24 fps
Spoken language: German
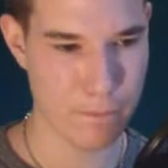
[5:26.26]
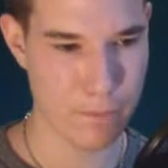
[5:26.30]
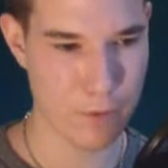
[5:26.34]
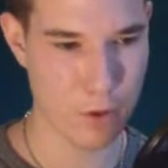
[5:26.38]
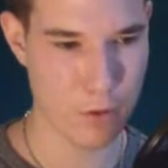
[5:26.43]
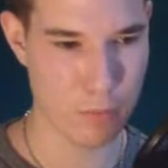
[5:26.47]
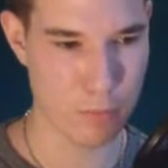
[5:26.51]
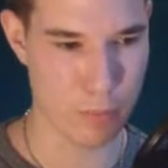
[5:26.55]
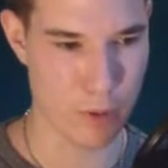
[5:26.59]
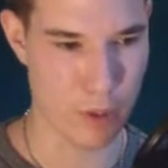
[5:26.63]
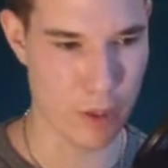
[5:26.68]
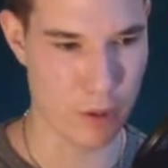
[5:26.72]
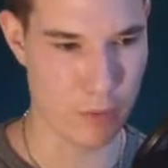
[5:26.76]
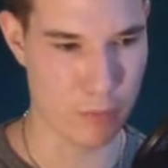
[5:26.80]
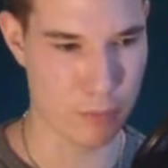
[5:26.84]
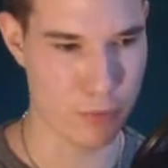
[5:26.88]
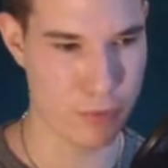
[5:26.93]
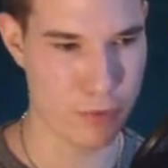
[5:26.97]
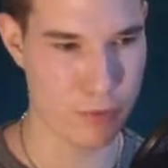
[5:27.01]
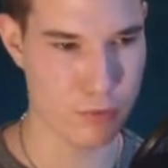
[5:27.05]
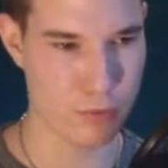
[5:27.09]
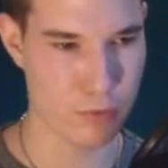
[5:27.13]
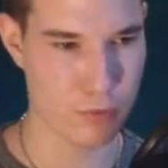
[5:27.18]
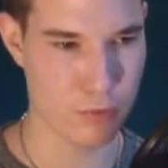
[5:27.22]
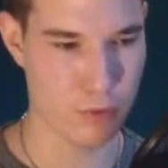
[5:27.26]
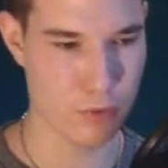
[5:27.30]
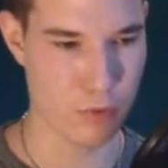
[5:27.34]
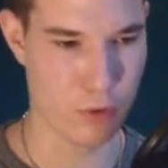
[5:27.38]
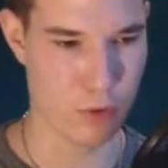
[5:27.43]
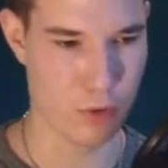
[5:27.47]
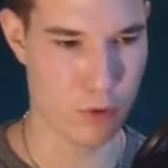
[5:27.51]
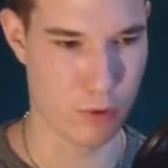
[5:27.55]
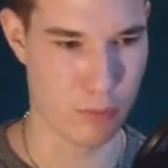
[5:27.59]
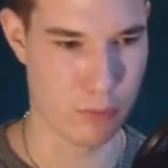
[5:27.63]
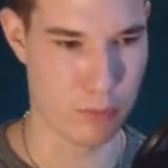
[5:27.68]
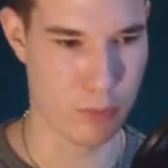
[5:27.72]
Und Bams.
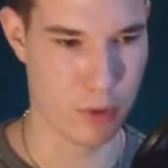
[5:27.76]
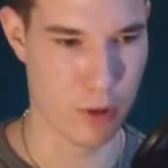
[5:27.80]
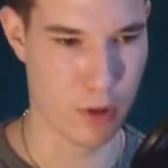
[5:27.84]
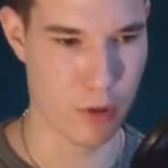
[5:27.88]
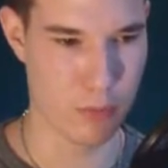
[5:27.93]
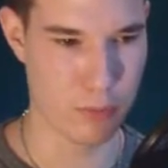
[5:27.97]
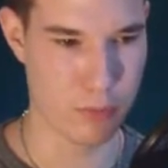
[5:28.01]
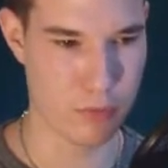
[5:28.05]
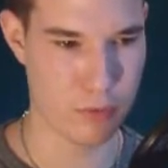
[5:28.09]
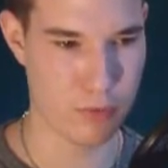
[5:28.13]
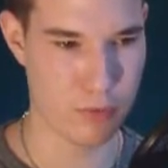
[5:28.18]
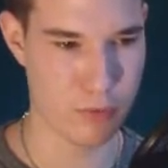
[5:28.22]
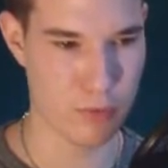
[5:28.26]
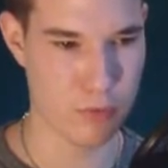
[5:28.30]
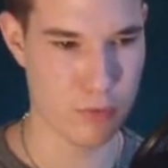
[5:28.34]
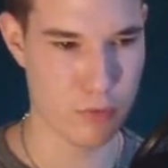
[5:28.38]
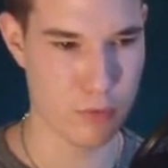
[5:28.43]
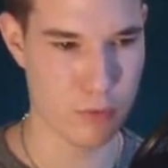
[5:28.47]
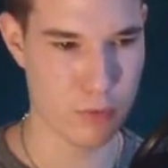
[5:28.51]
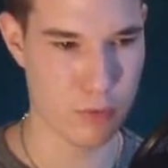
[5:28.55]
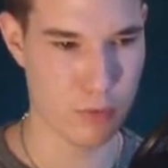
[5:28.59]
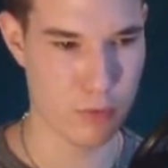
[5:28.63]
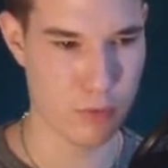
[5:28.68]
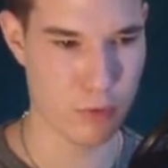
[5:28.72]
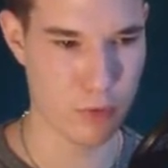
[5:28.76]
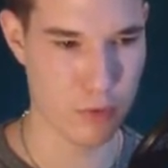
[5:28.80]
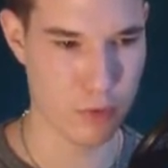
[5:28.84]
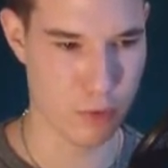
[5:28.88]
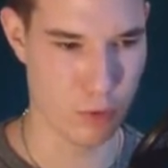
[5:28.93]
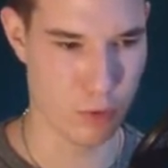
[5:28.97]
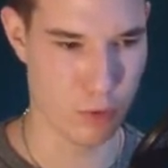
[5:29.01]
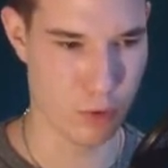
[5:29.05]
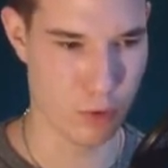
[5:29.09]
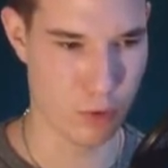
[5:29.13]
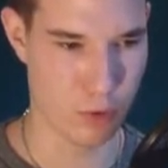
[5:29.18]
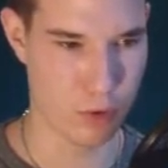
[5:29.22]
Und Bams. Und
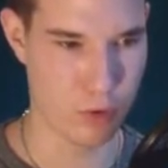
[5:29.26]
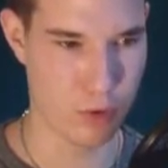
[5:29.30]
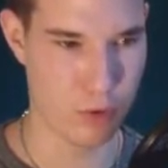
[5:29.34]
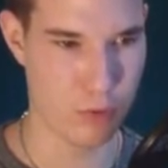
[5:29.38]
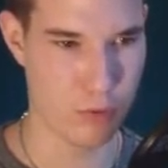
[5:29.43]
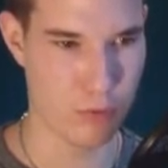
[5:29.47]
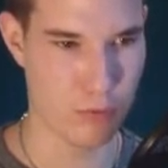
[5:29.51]
hoch.